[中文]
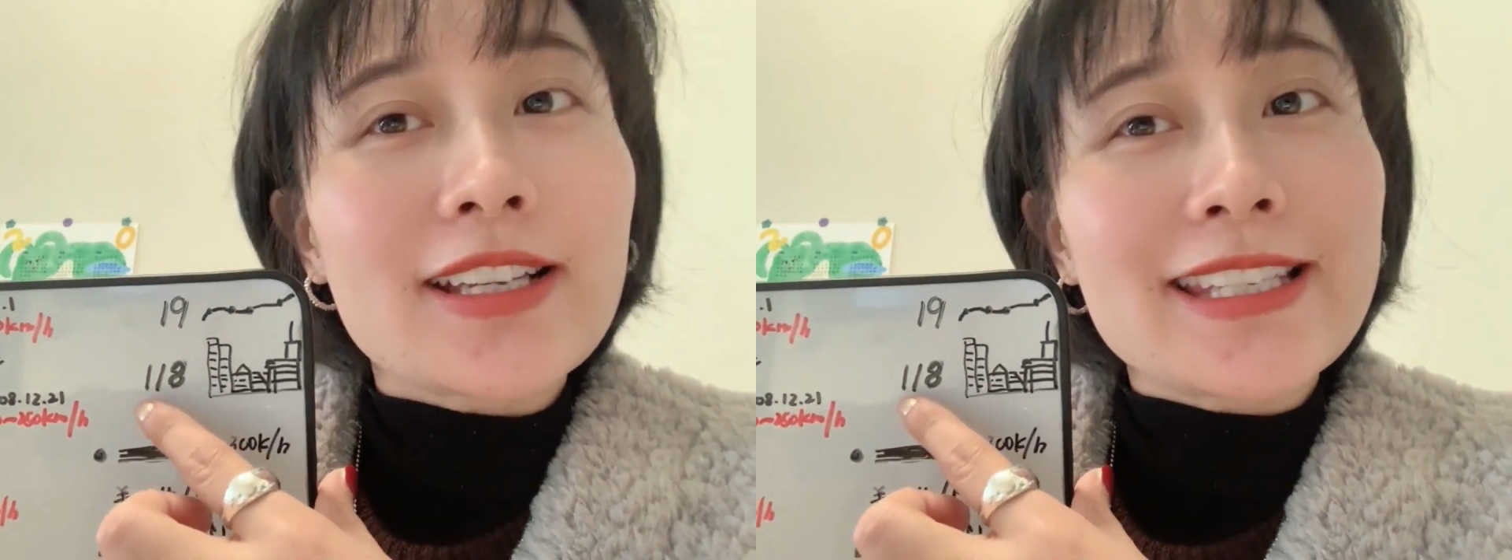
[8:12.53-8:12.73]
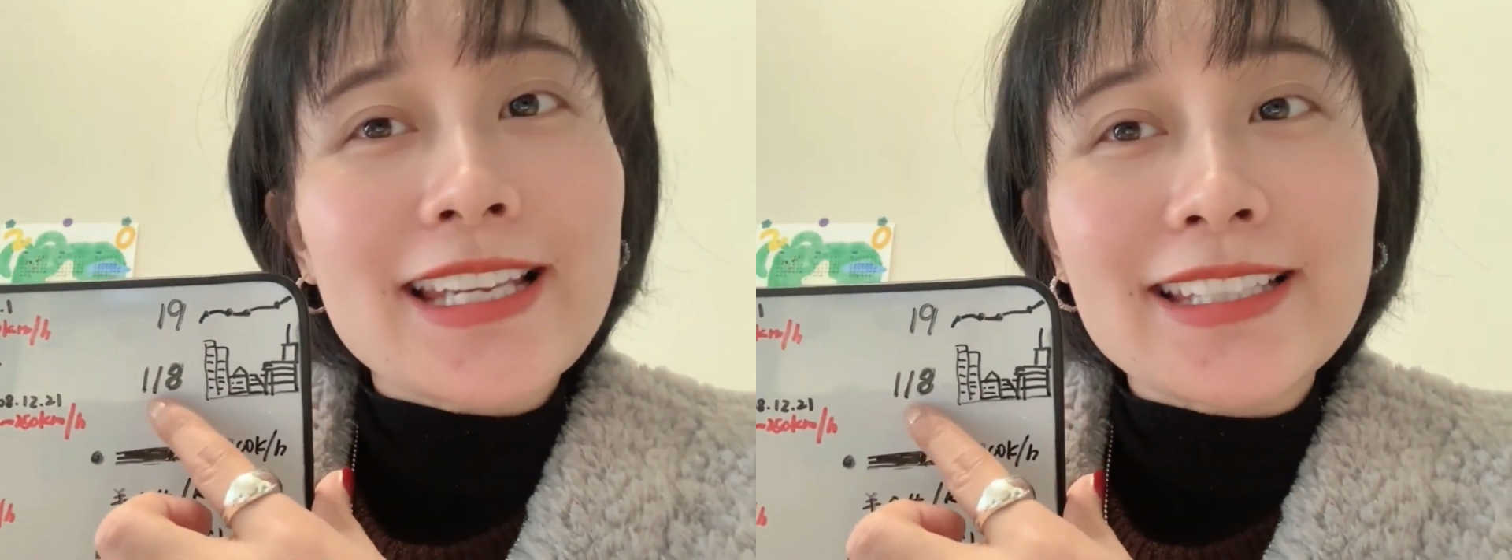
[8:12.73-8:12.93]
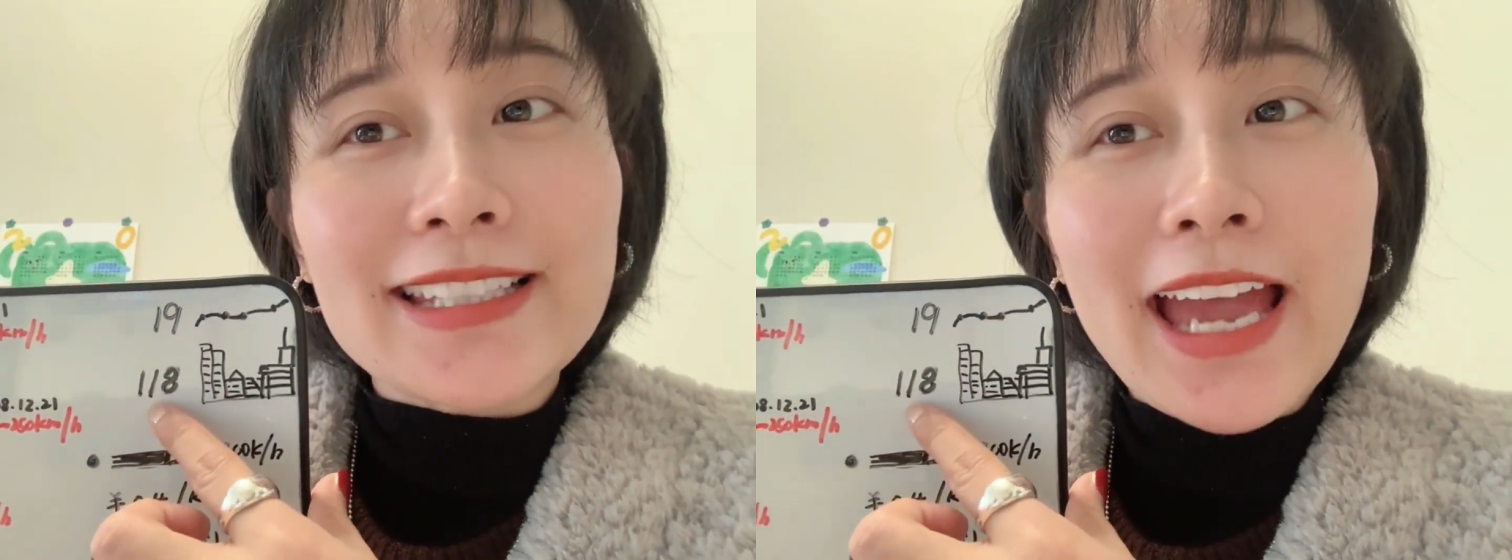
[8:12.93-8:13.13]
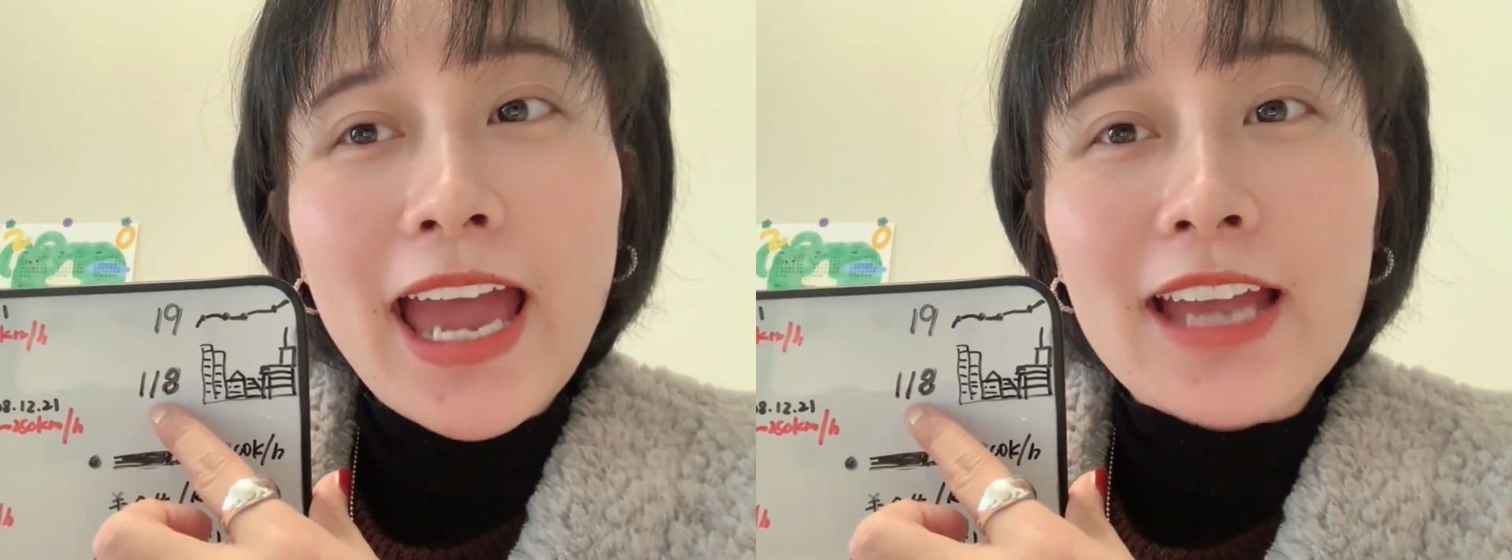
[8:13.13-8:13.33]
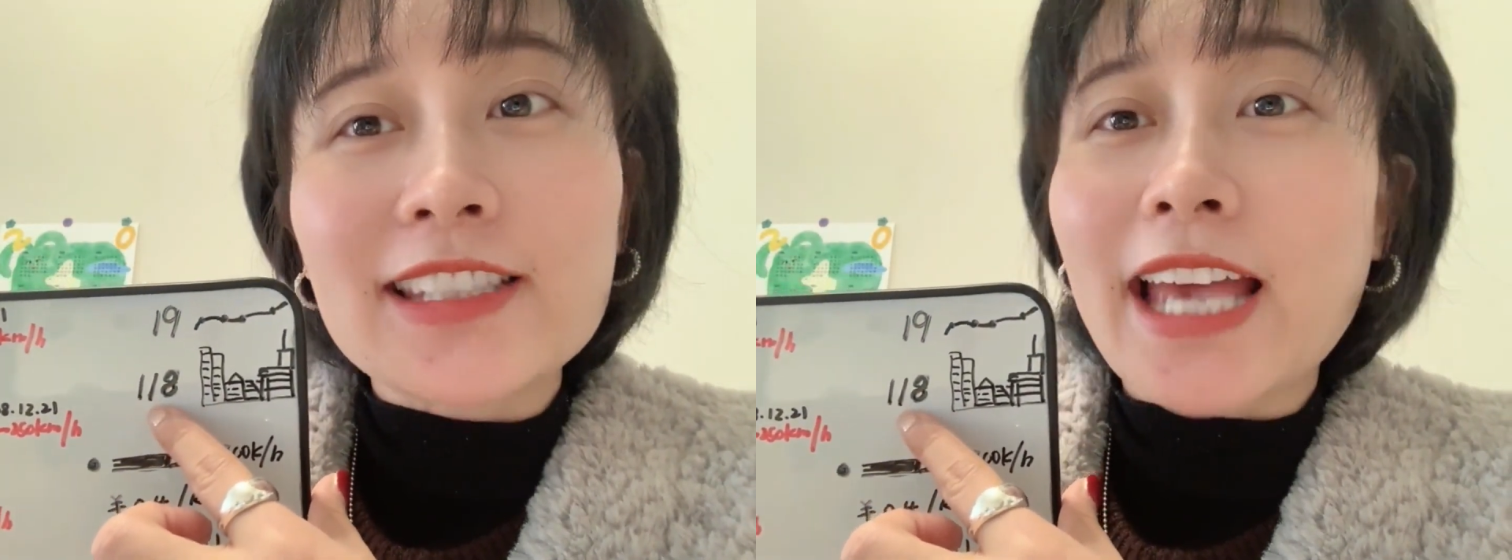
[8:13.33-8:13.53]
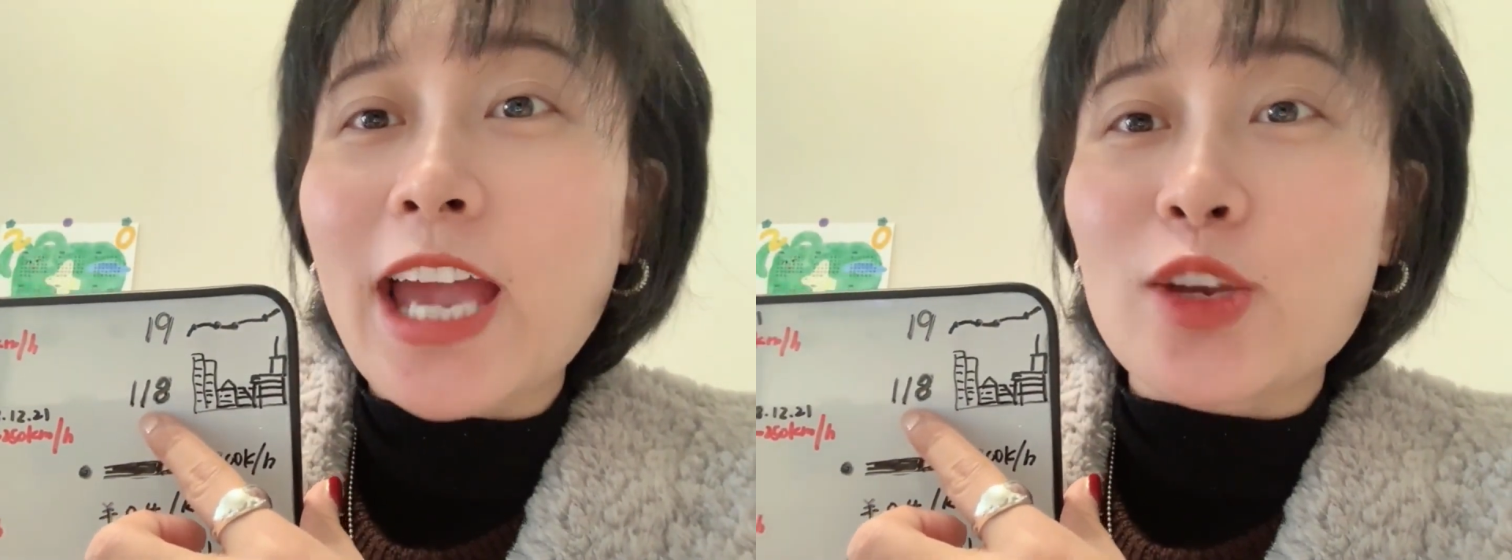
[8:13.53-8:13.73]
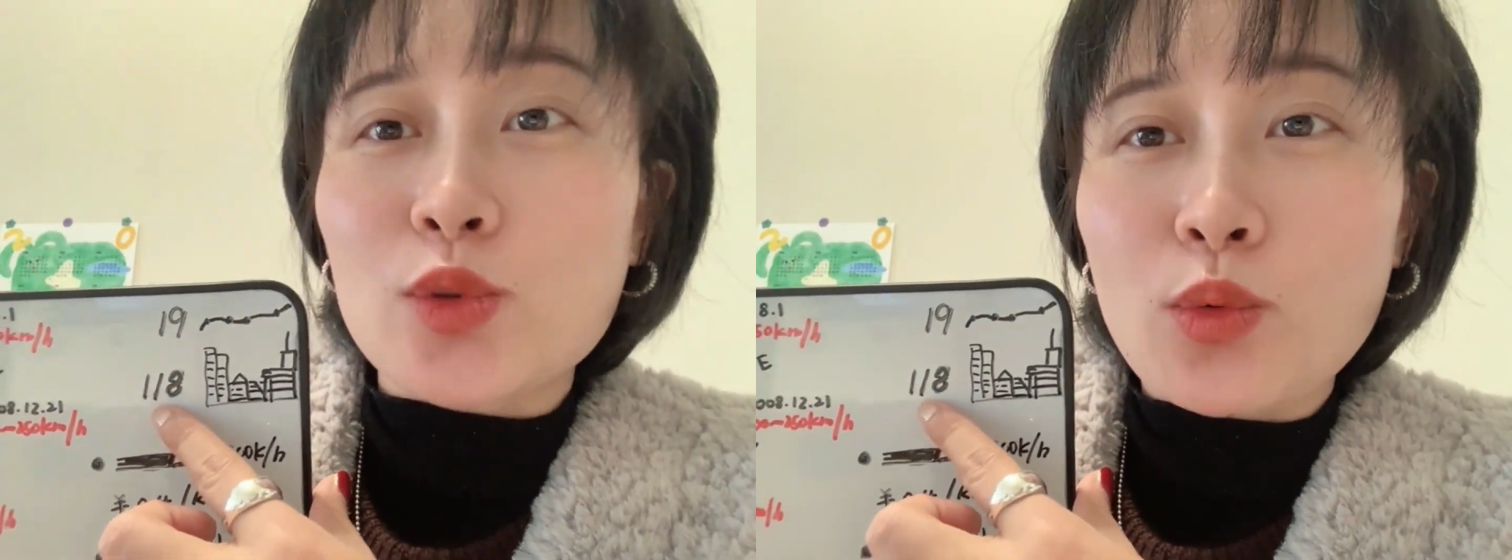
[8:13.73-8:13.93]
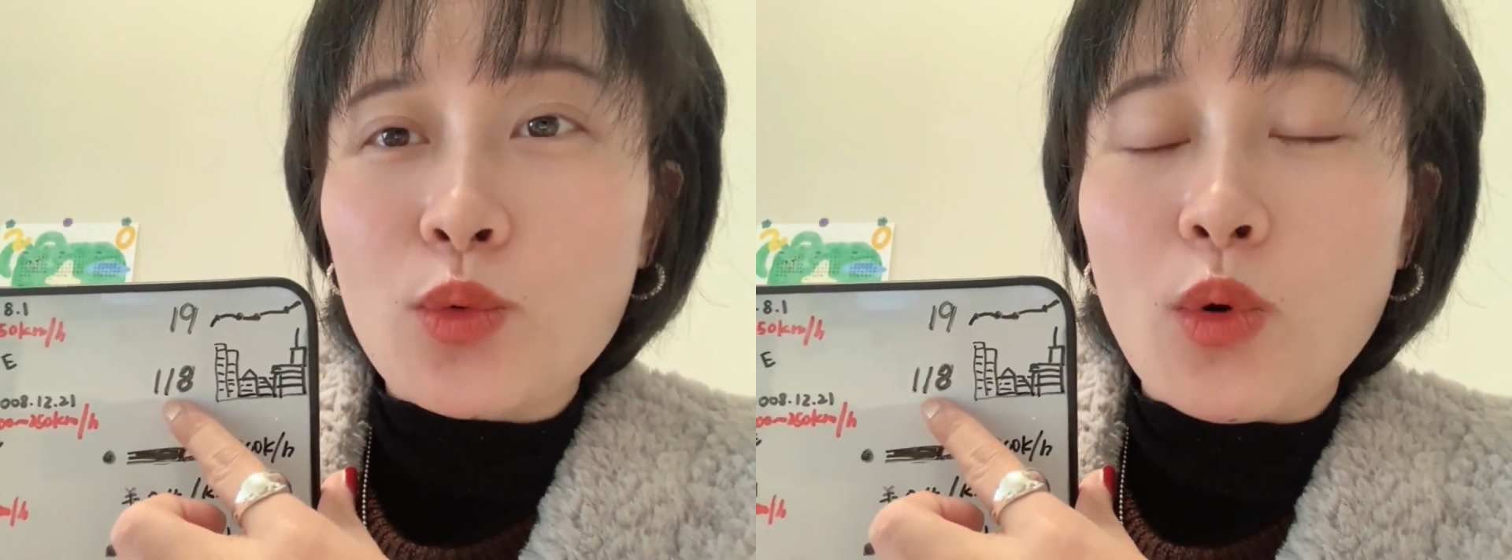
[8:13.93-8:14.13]
现在在
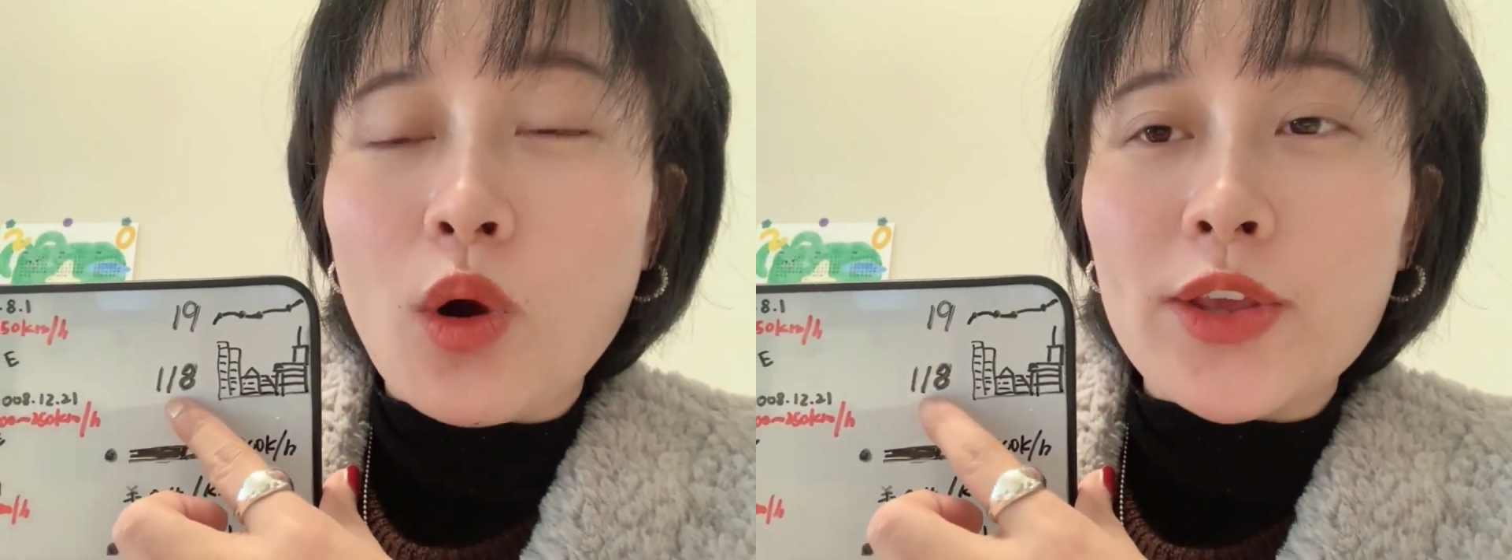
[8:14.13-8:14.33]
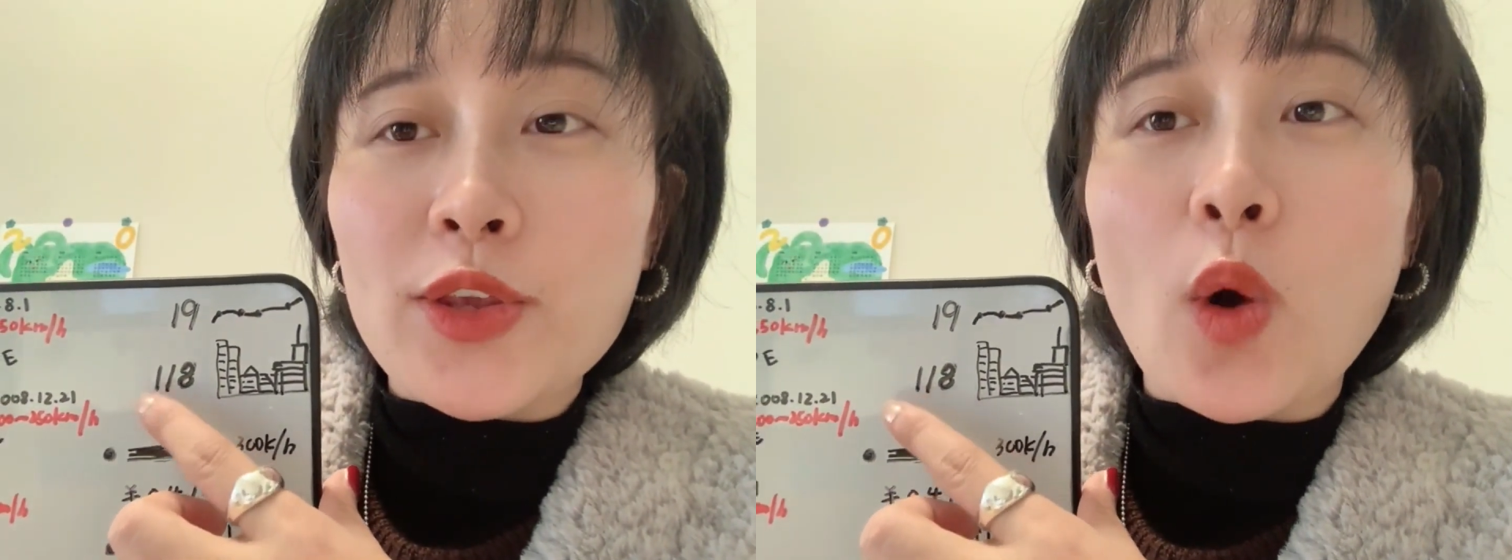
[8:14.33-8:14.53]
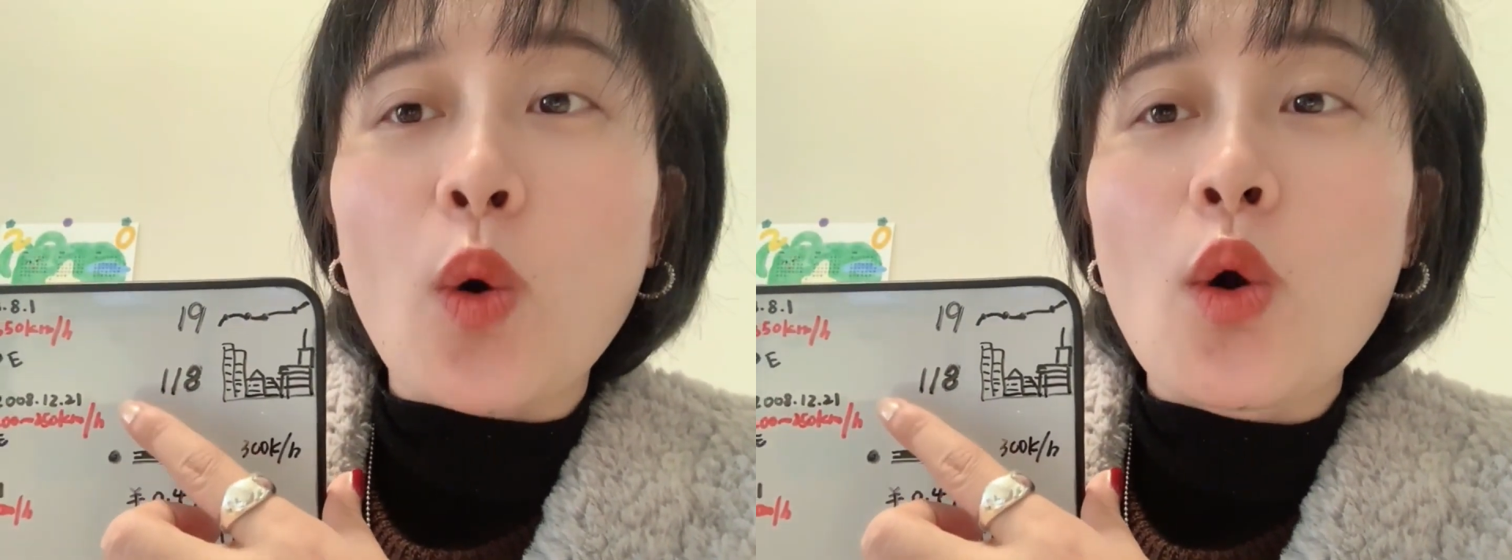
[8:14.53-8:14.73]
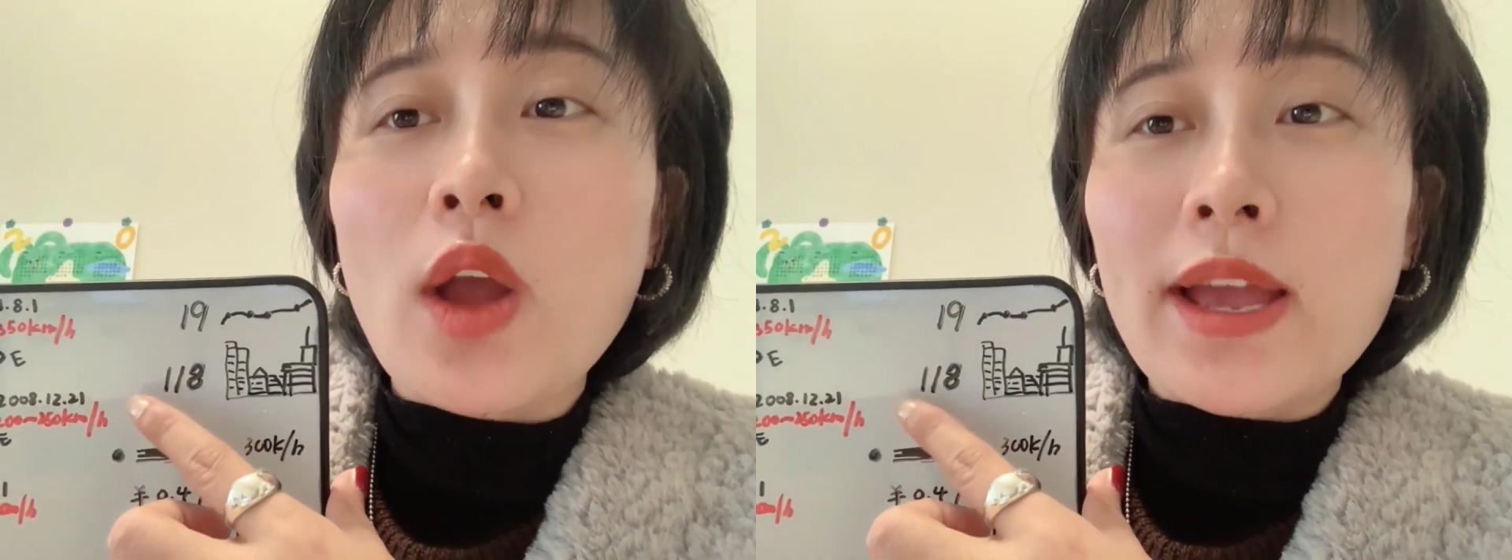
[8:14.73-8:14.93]
中国有